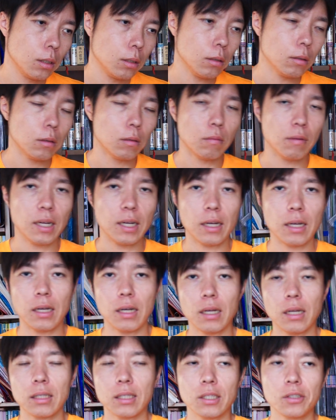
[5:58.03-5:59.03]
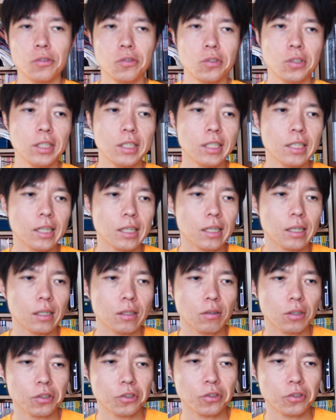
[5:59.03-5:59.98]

要は多少できないからとか